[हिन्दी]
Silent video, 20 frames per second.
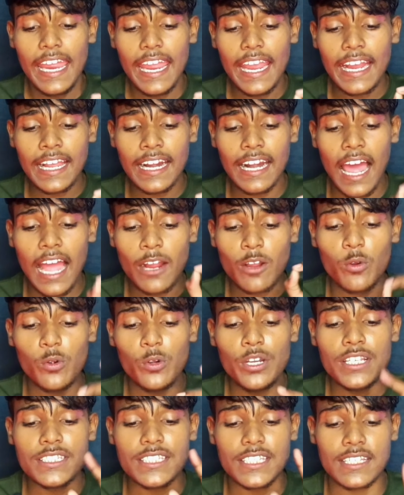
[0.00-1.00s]
एक लाख
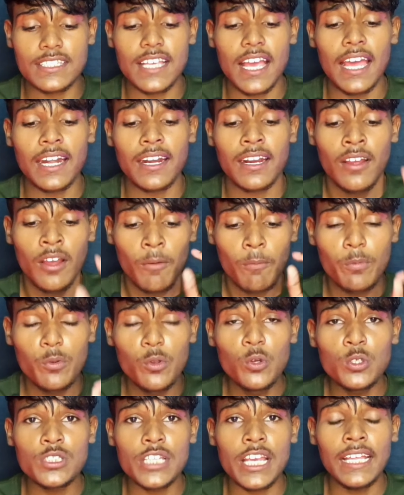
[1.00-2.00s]
उन्नीस हजार
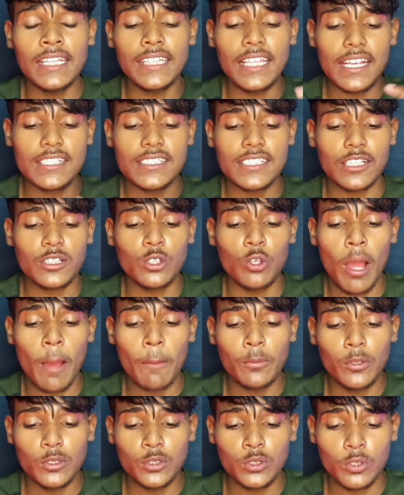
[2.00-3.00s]
व्यूज है देख सकते हो
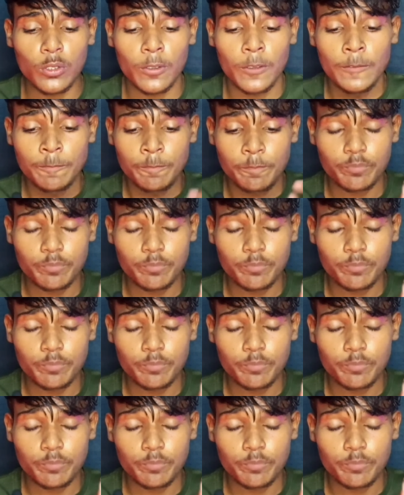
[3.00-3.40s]
आप दोस्तों